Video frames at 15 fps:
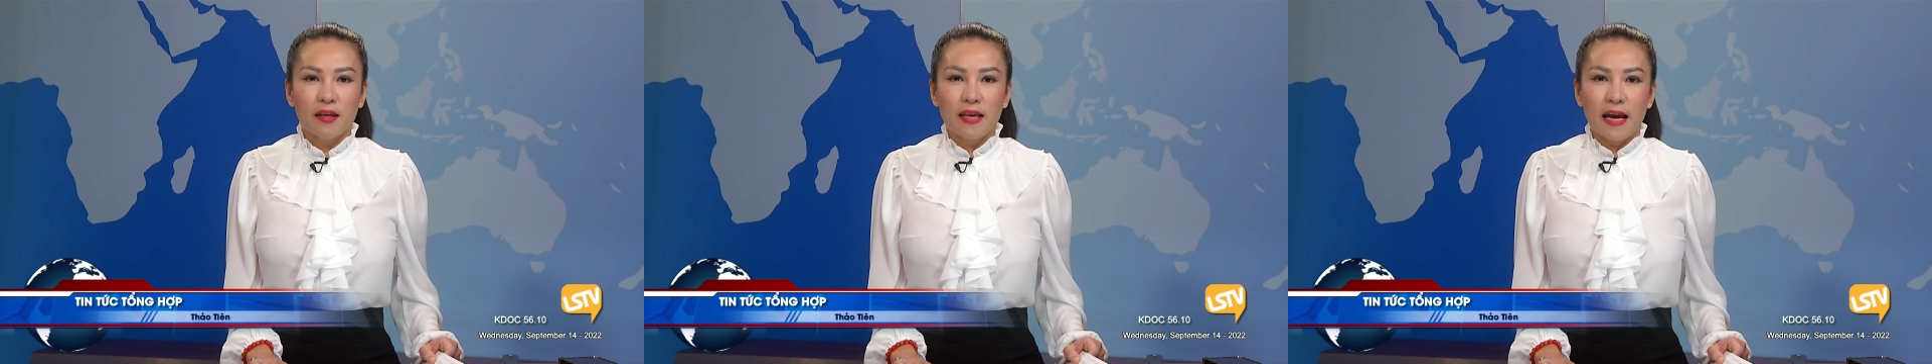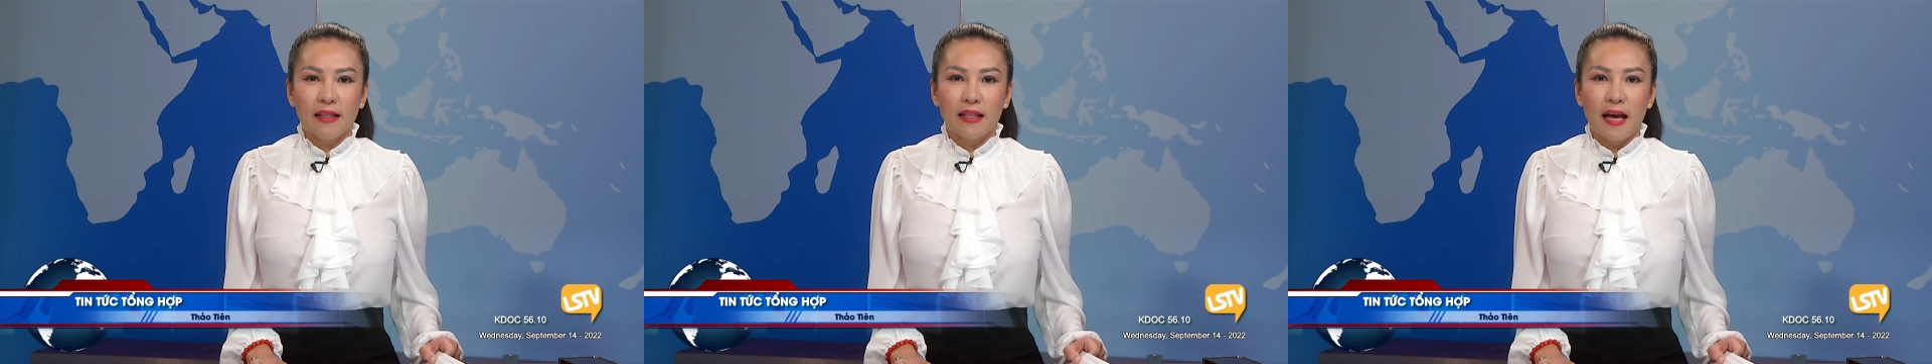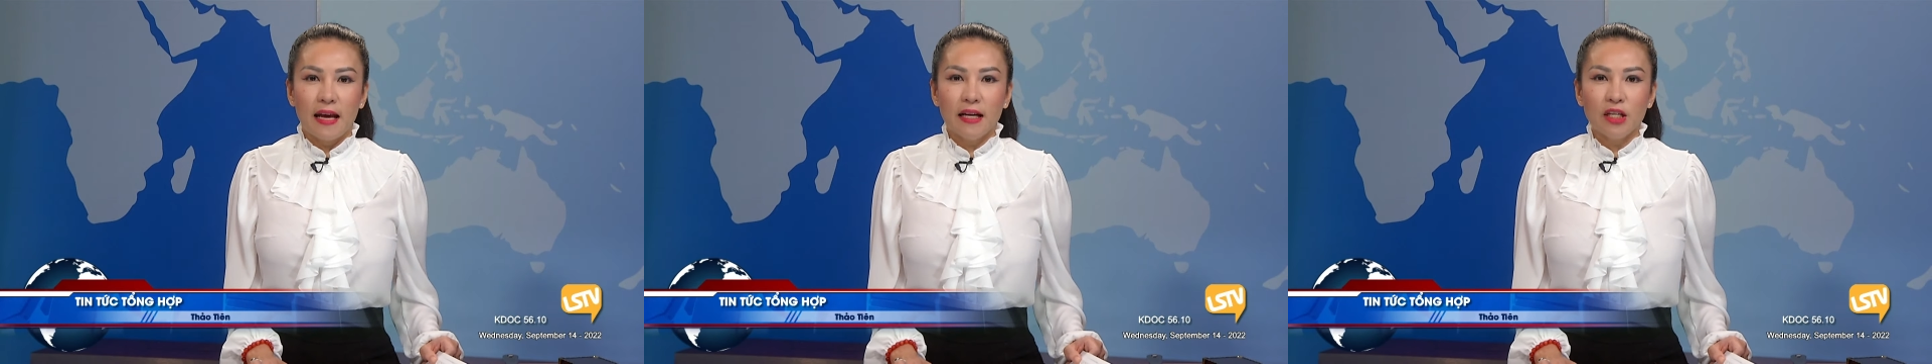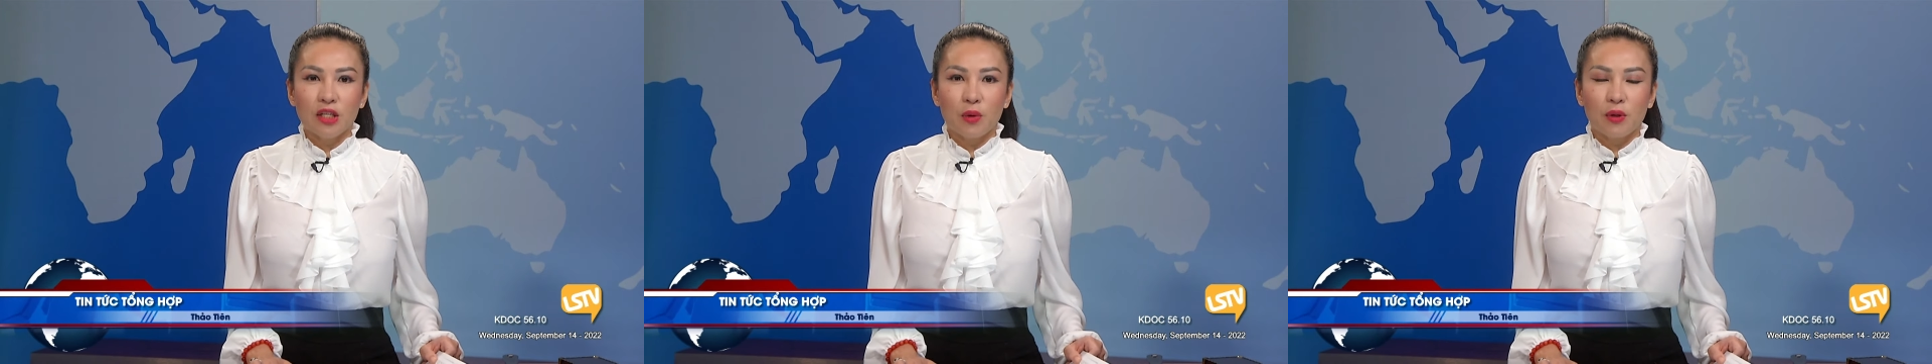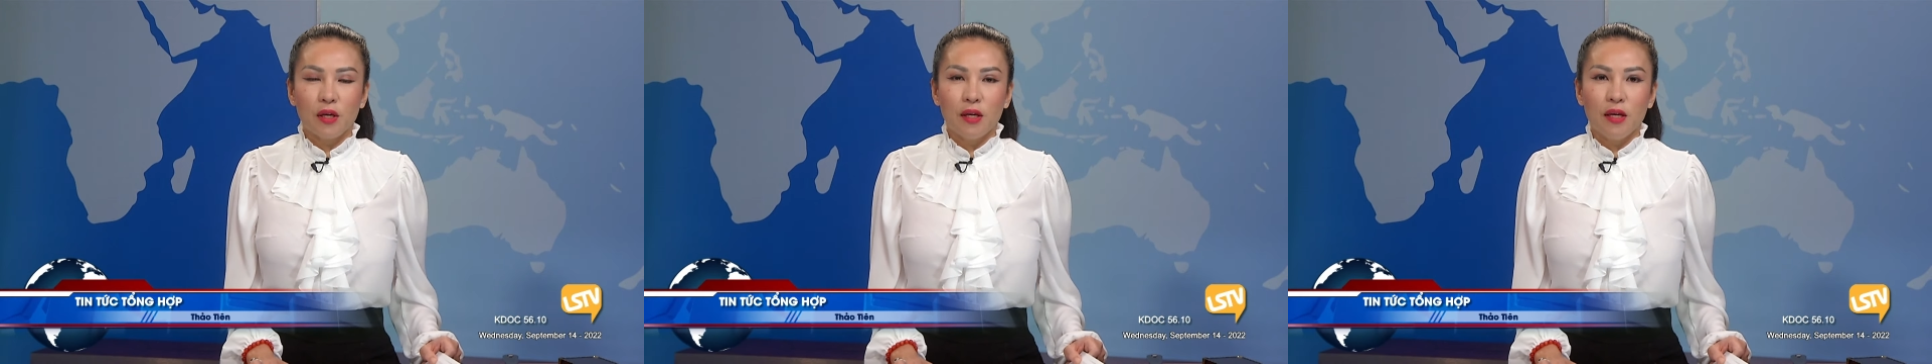giải tán
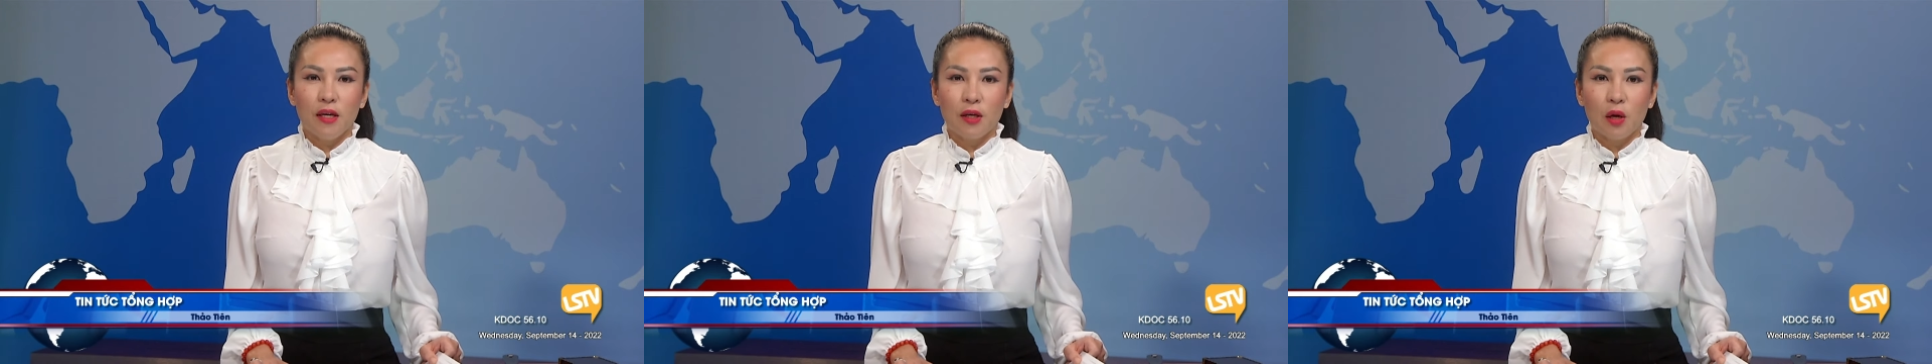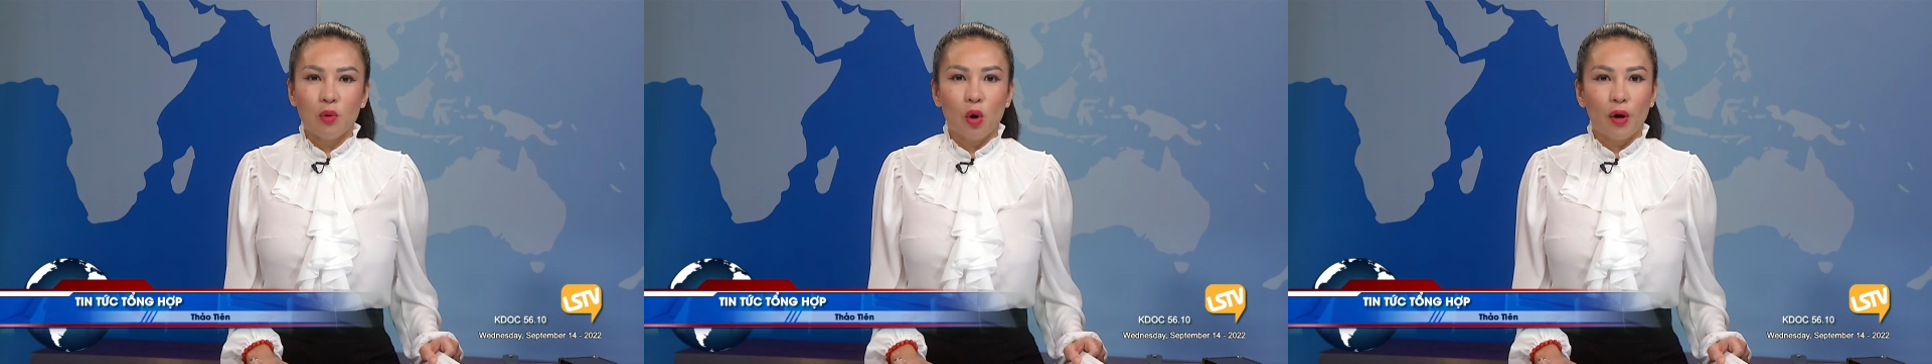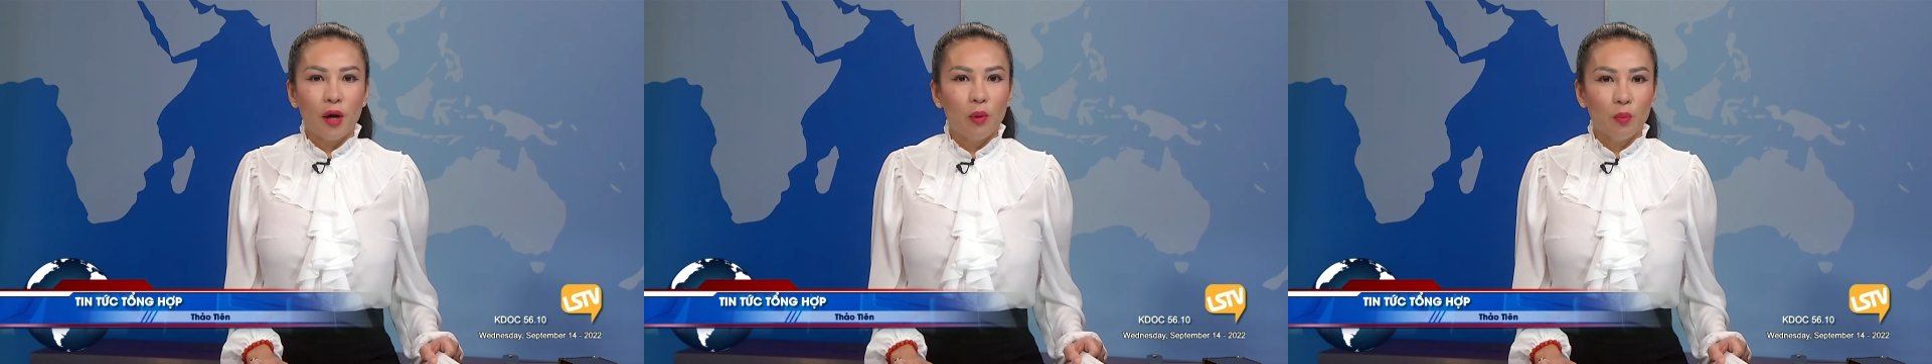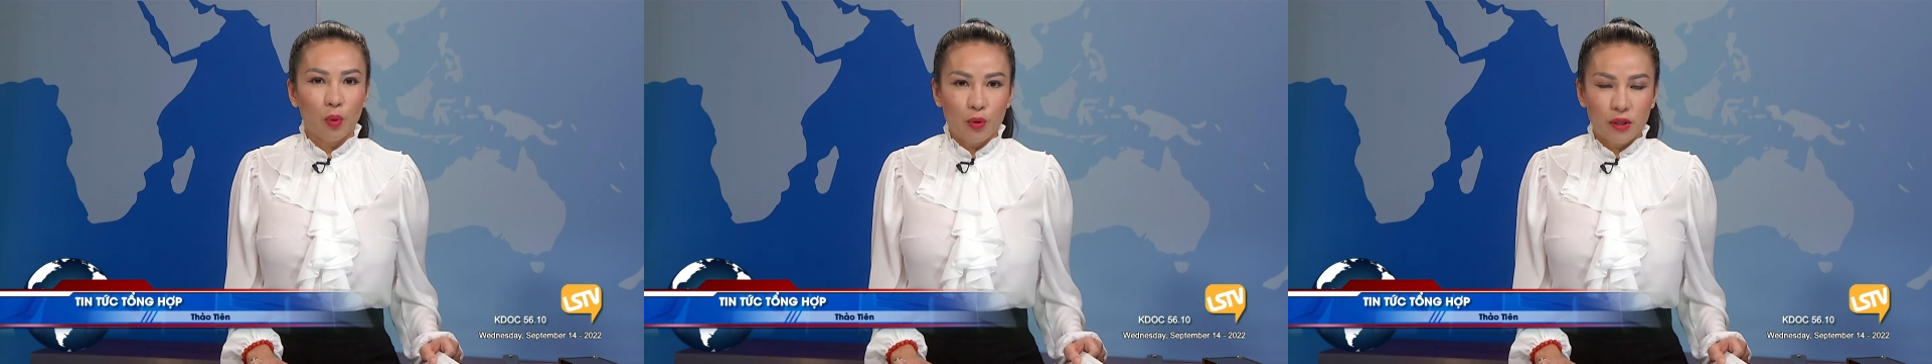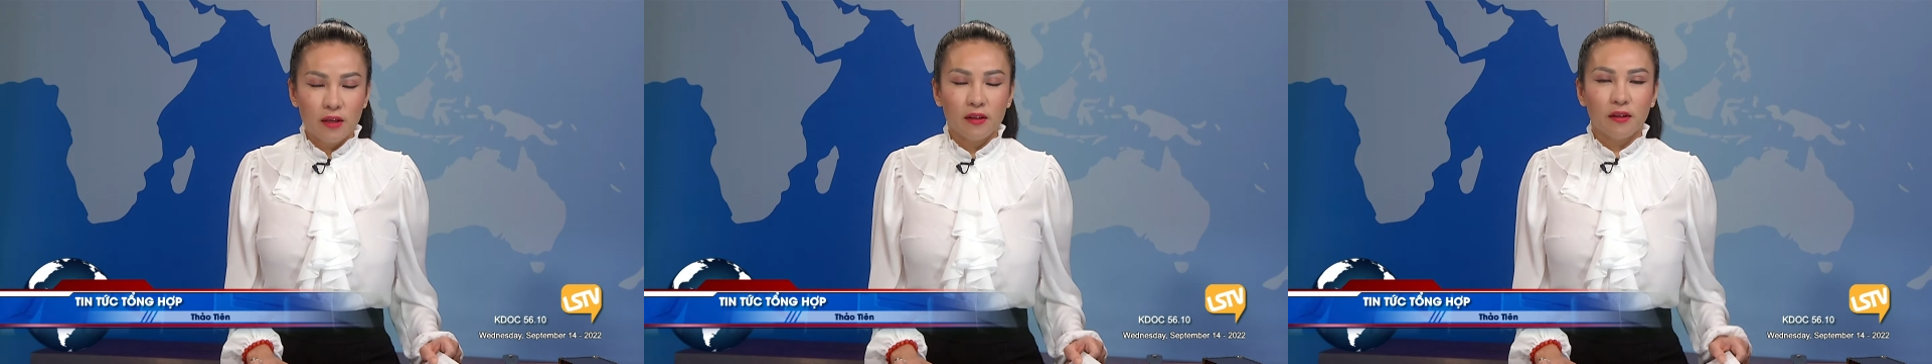sau khi kêu gọi ông
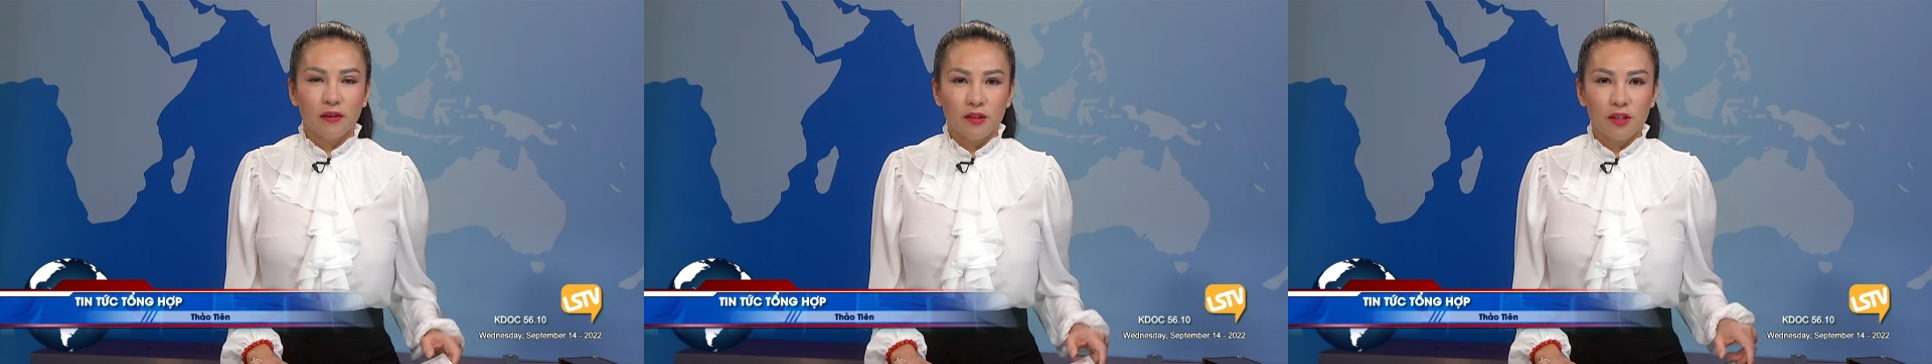Putin từ